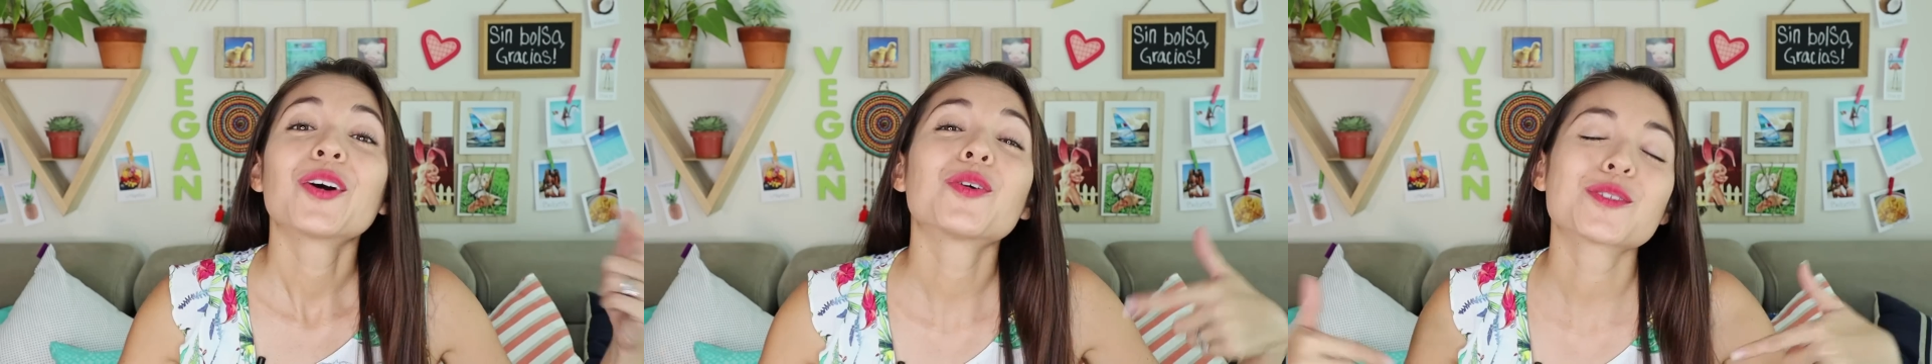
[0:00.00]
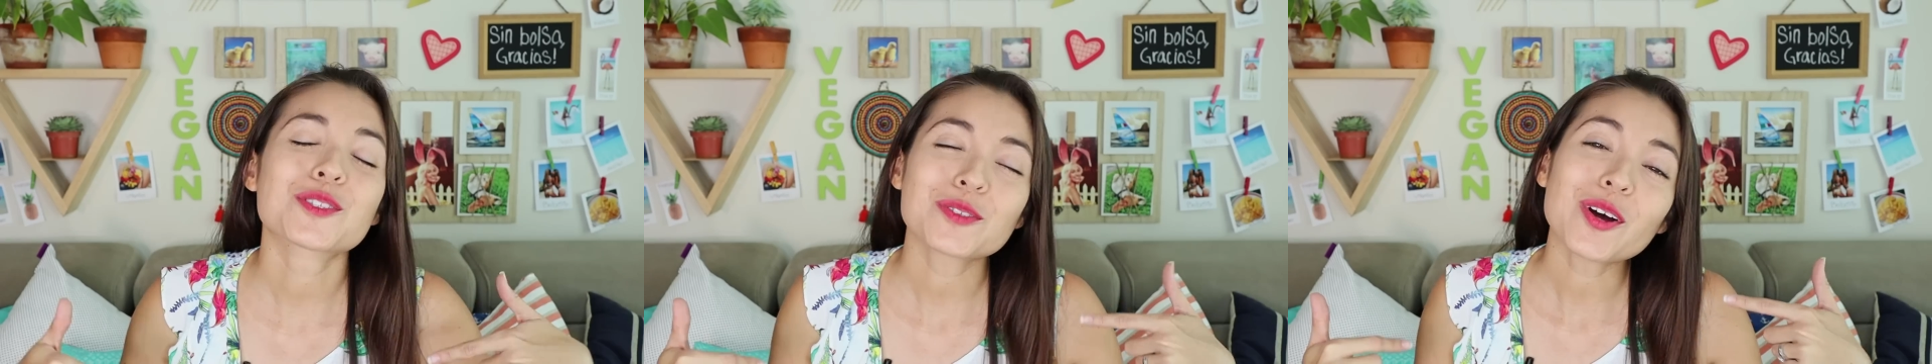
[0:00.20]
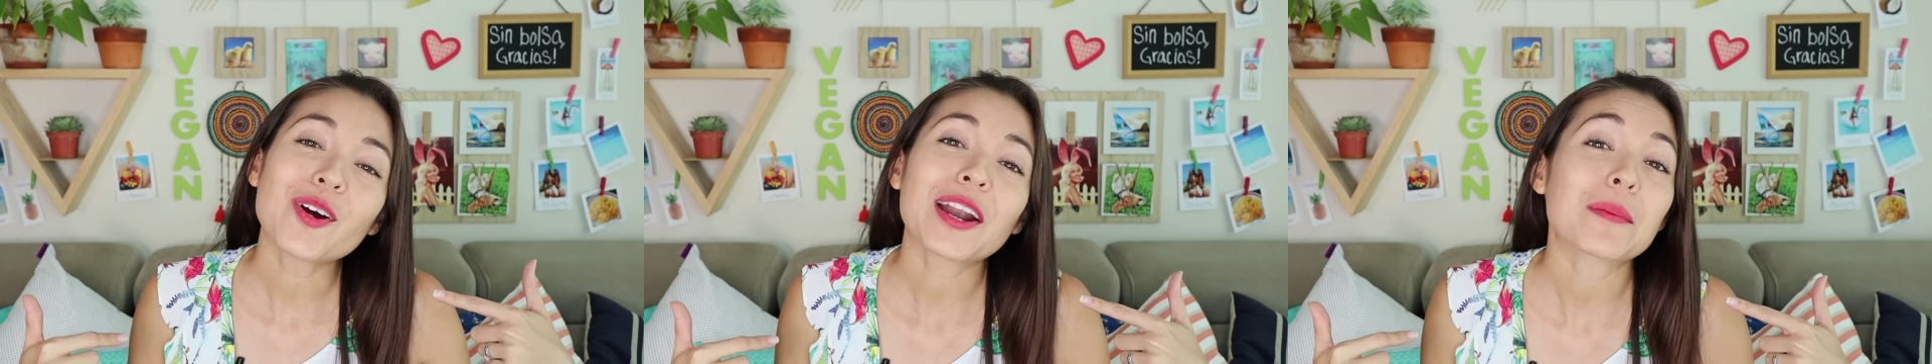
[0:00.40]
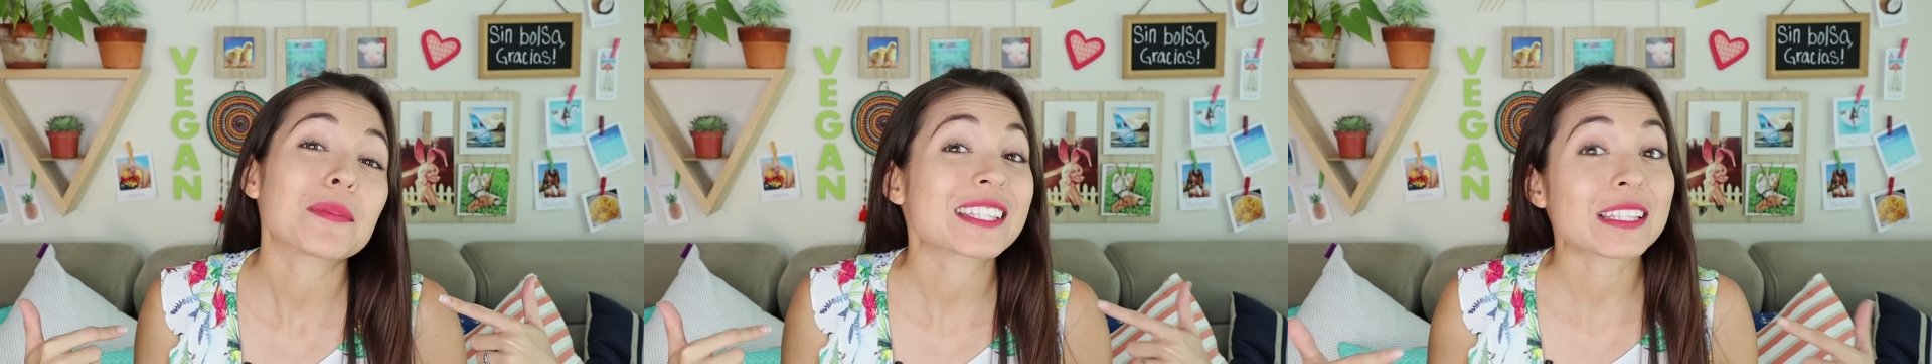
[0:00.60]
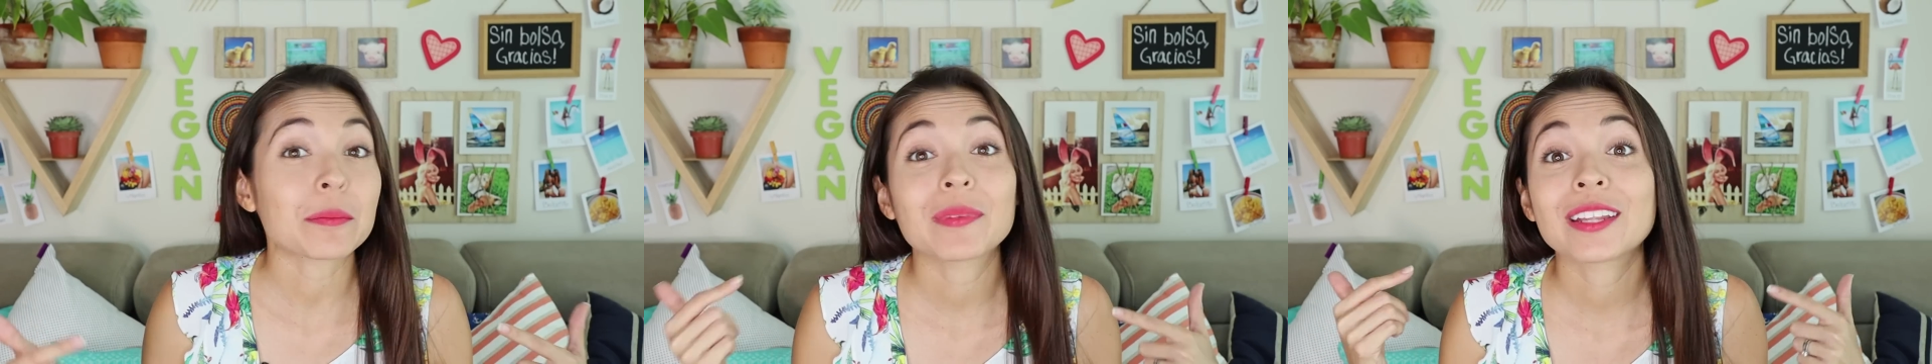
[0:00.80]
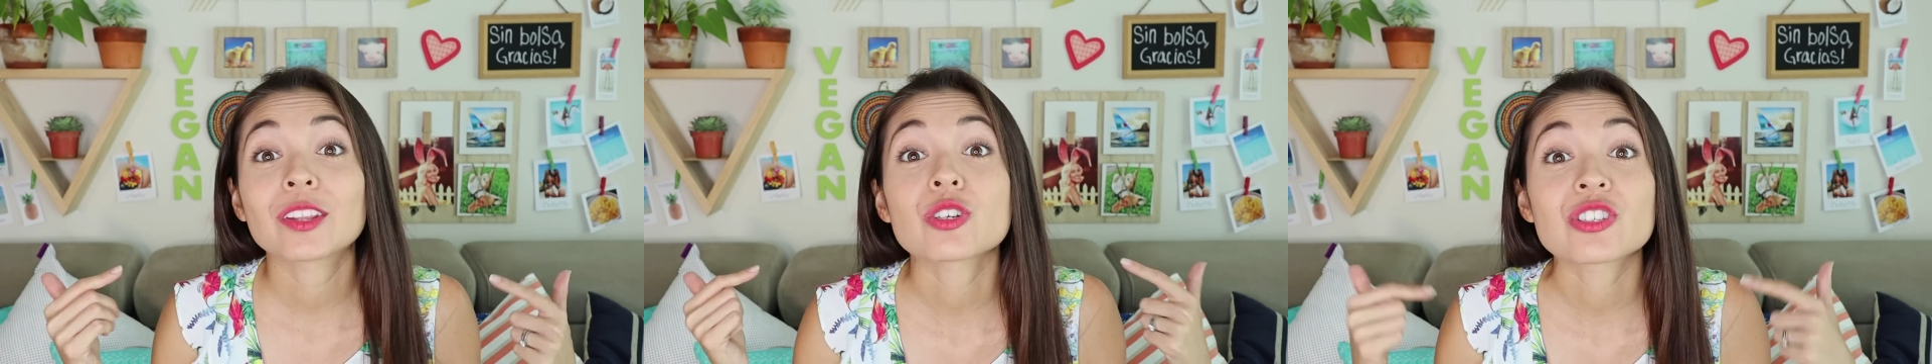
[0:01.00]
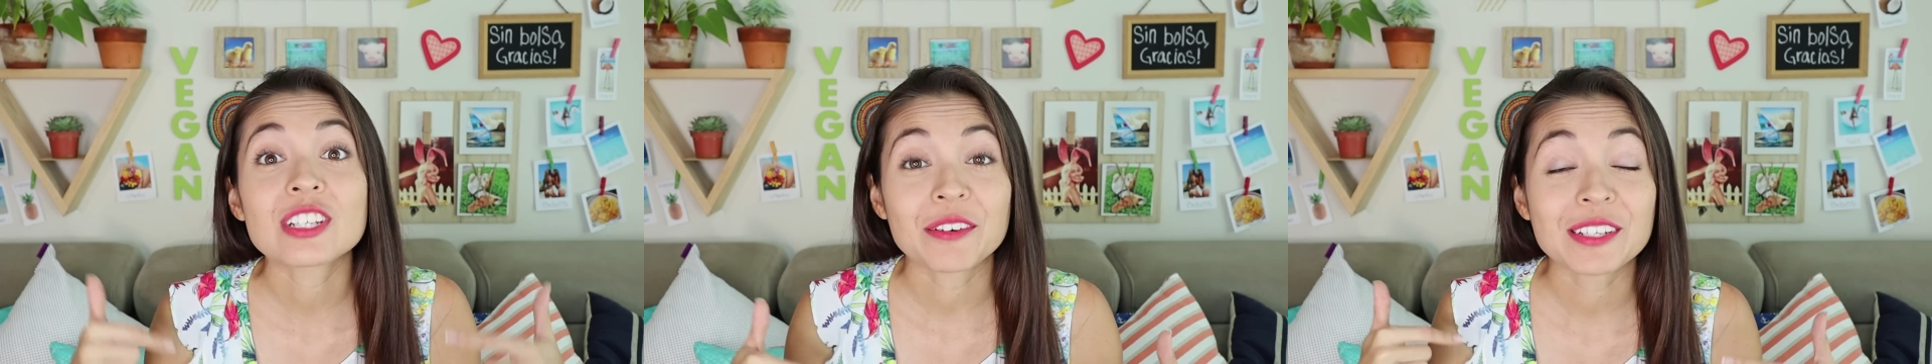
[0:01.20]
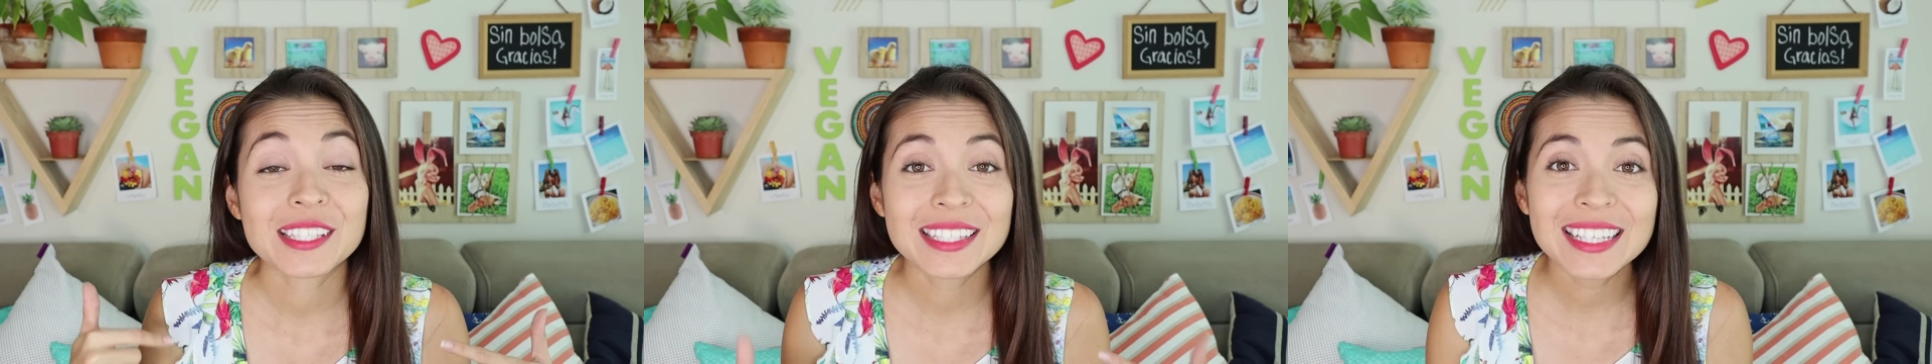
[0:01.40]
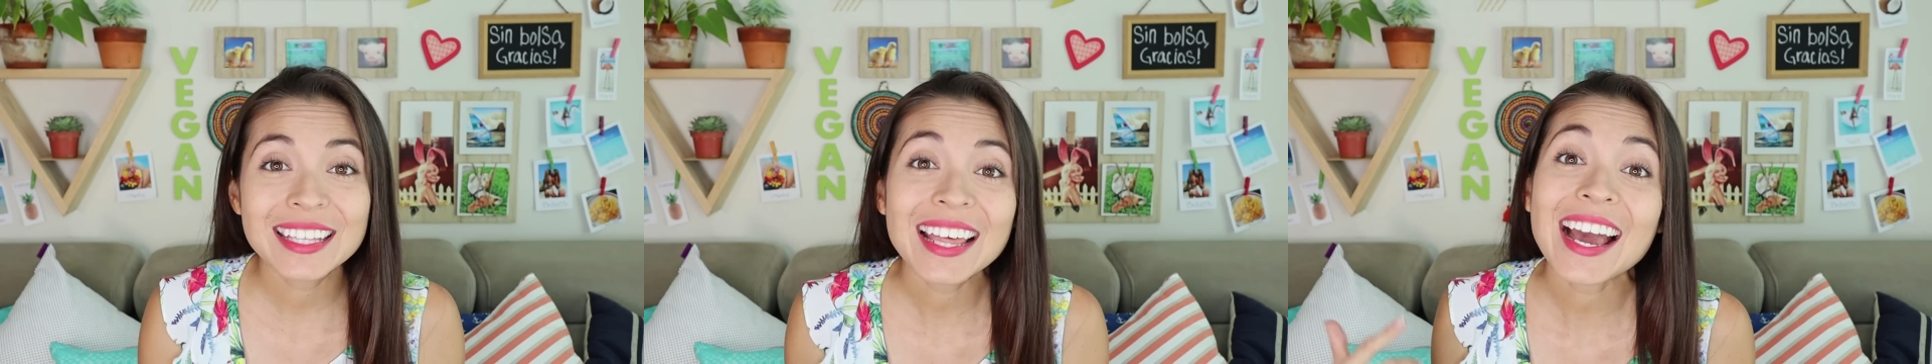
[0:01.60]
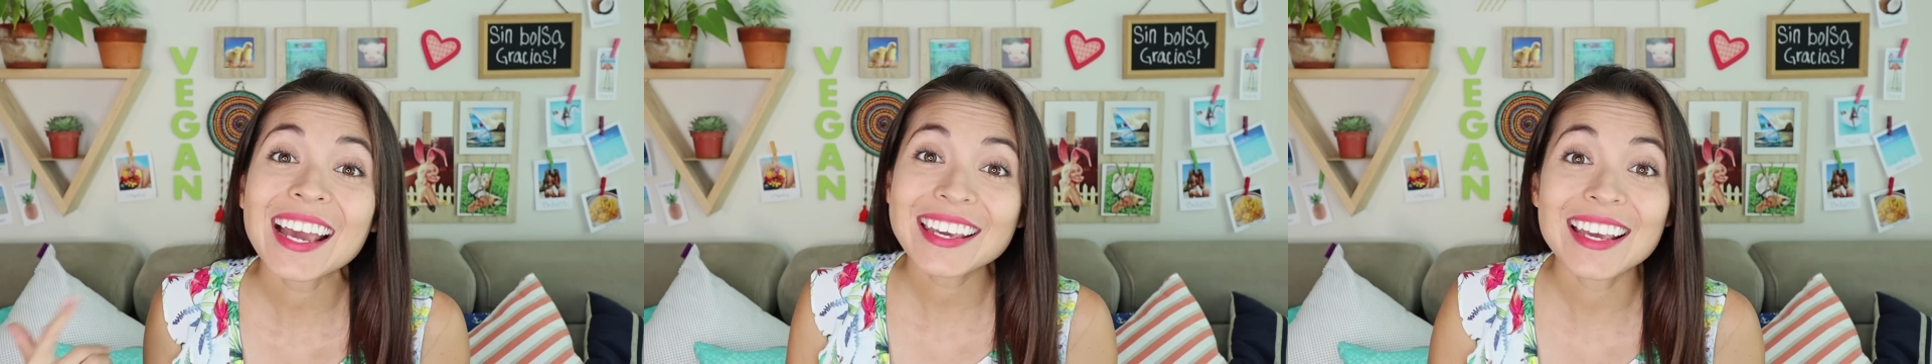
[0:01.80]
Justo ahora me están viendo ya vestida